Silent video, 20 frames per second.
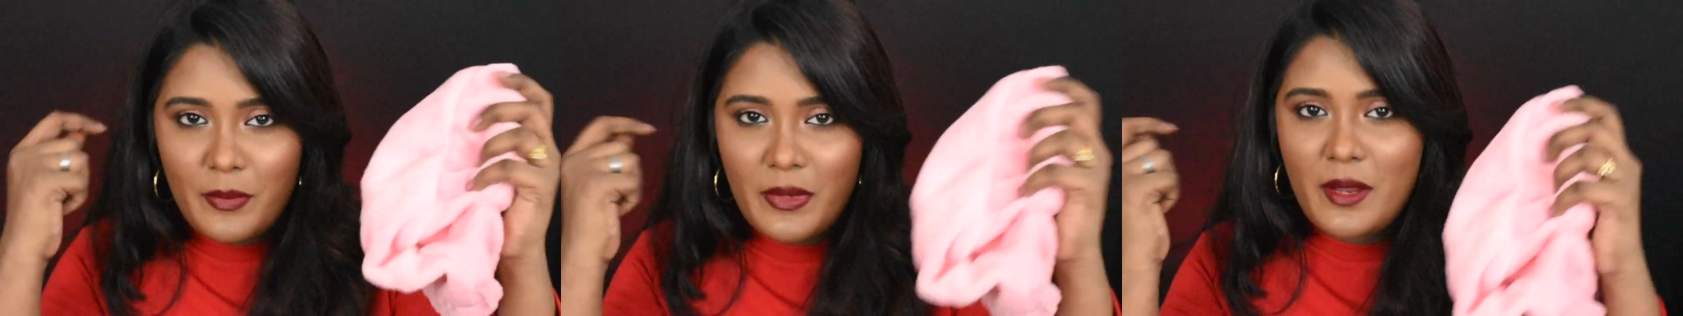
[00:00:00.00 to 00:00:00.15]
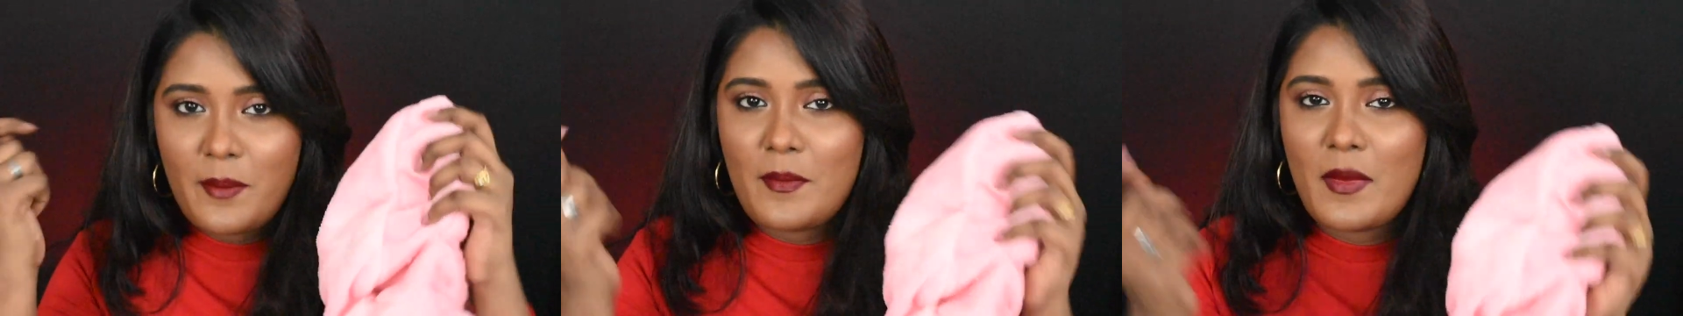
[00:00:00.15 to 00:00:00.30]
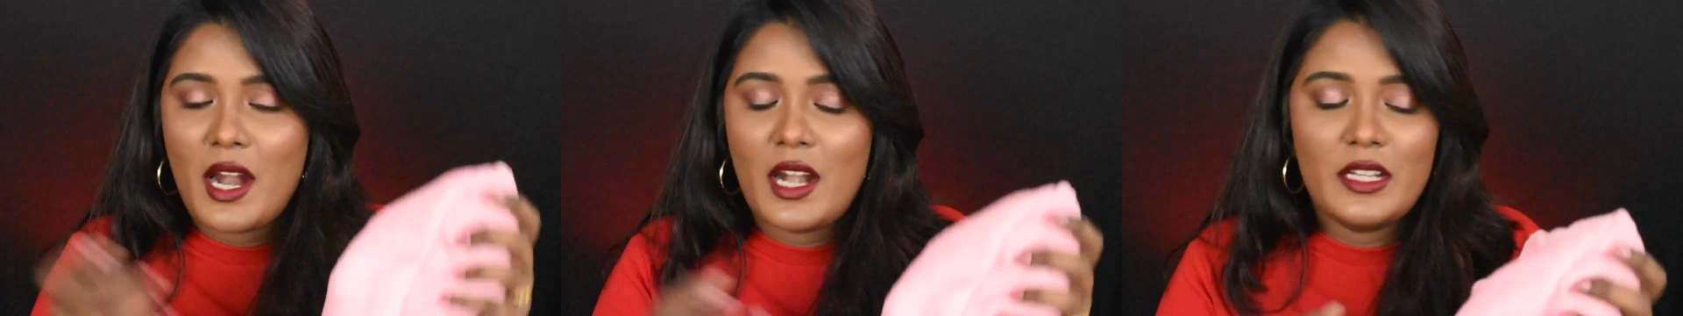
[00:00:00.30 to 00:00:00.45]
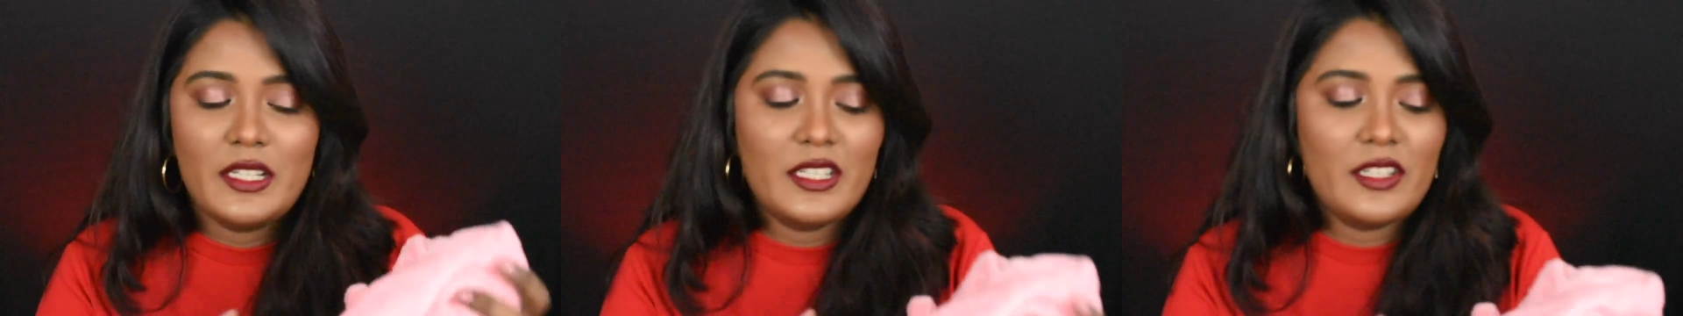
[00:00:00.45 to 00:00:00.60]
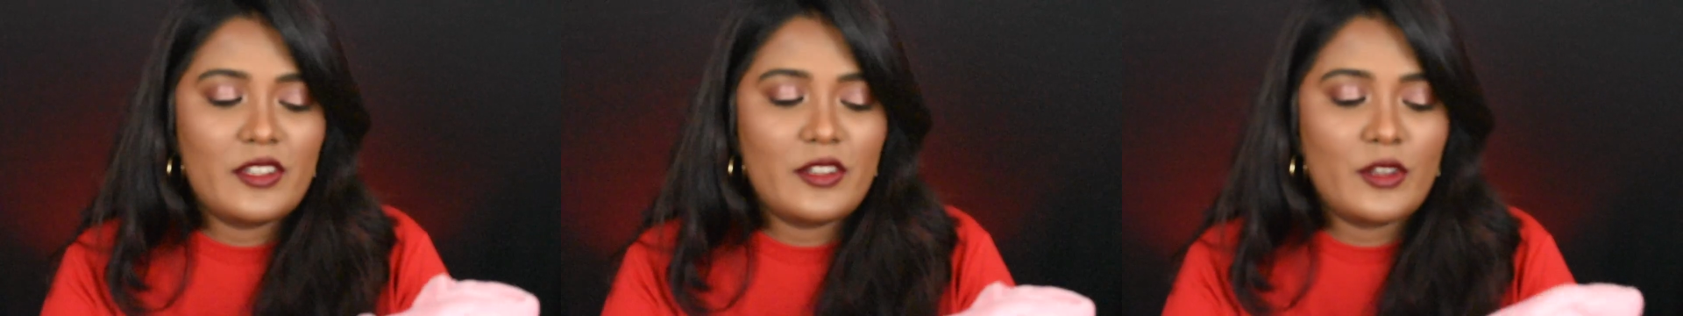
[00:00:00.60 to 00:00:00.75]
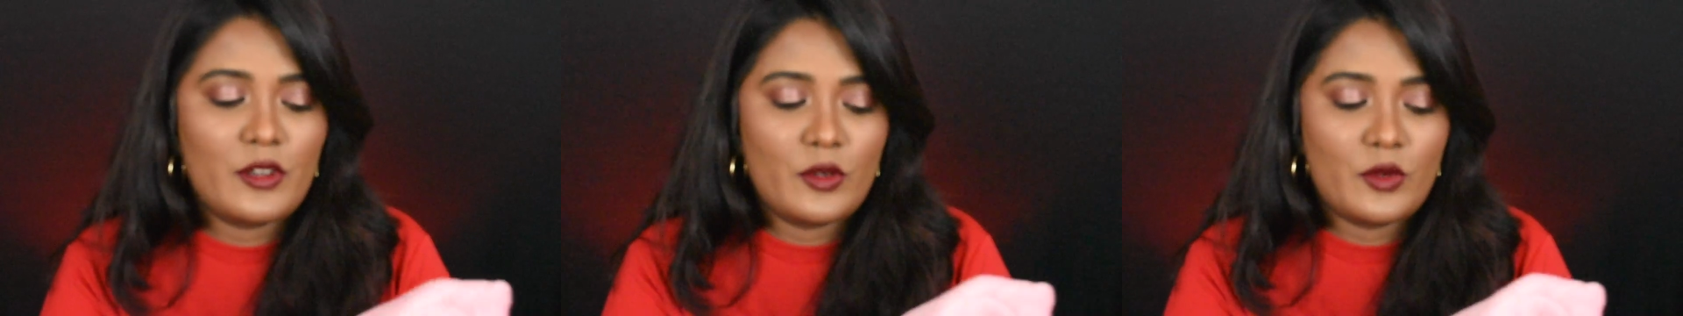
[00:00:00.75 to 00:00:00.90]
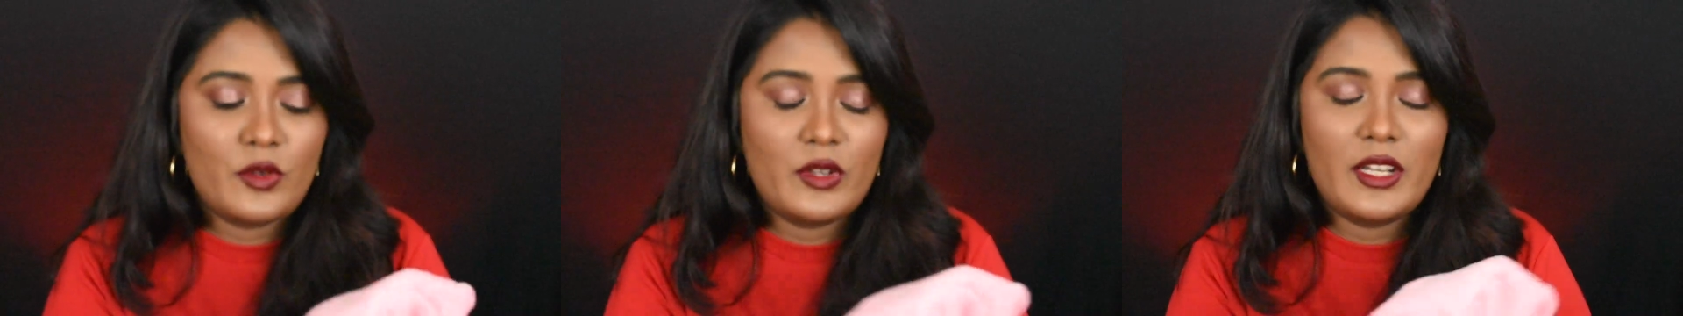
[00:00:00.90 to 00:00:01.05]
இப்படி மாட்டிகிட்டு
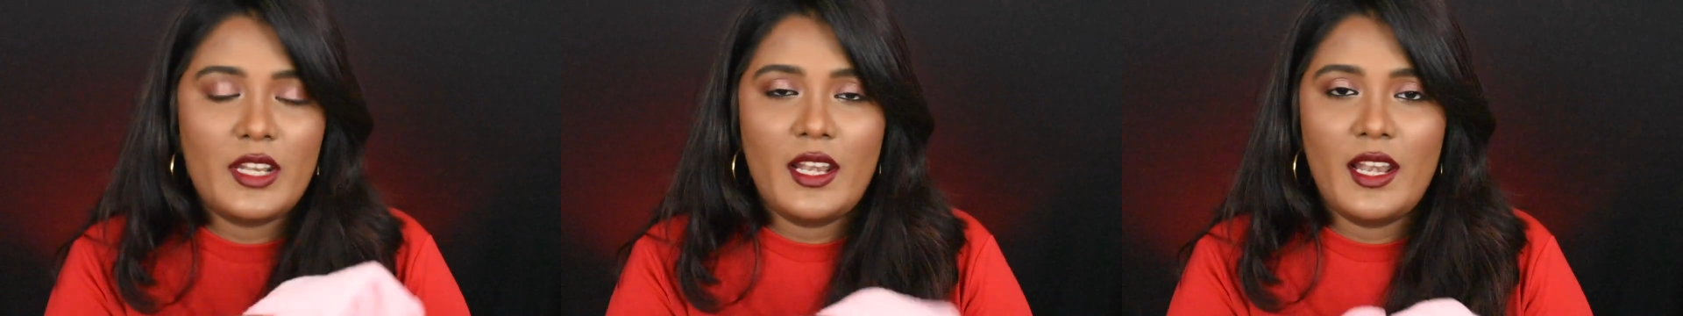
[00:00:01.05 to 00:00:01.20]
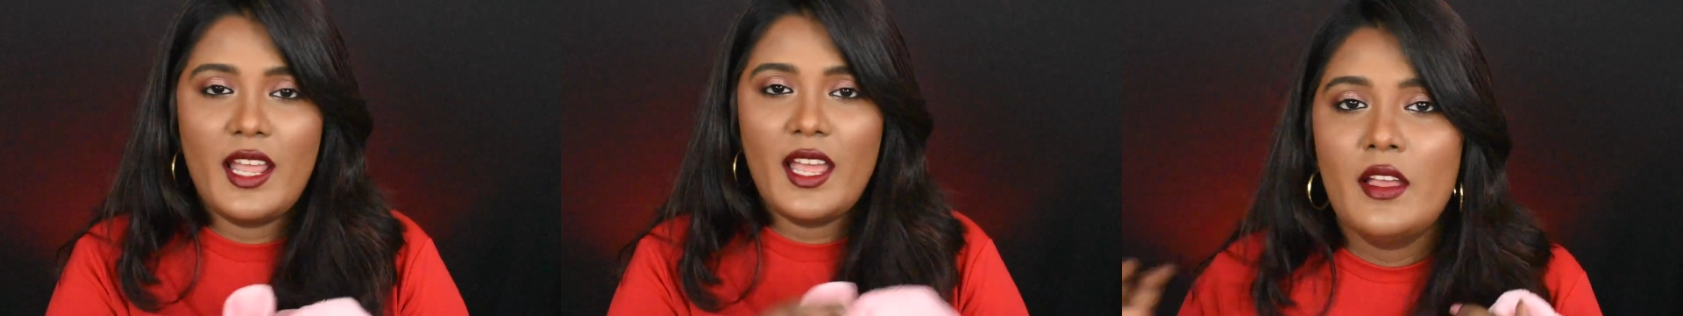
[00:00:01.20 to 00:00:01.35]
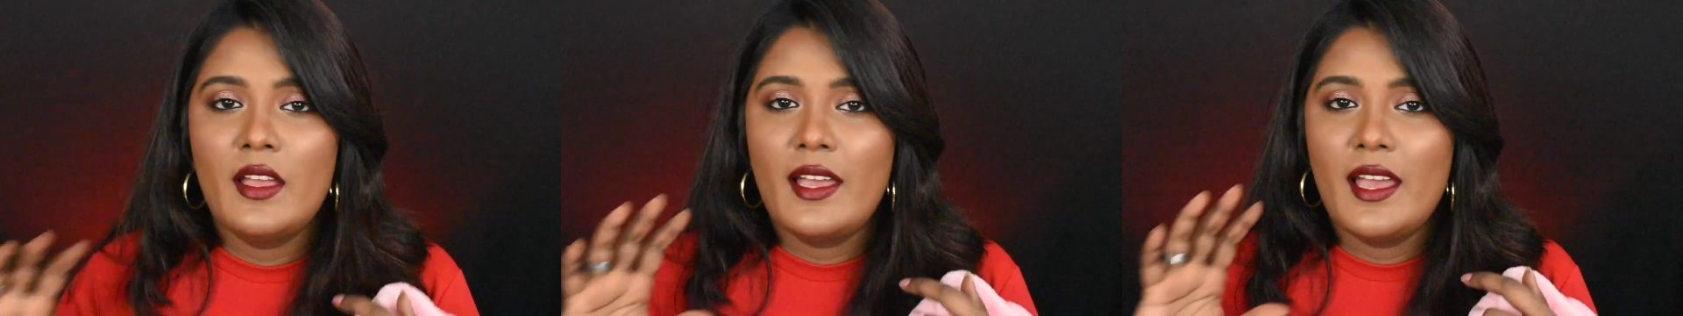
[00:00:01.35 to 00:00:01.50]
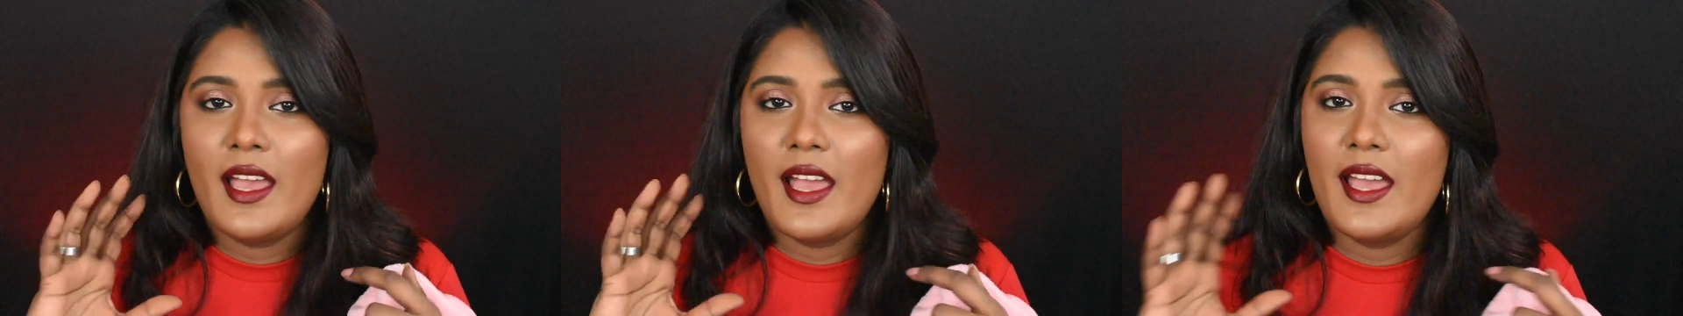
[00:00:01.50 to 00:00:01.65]
இருக்கணும்ட்டு இல்லை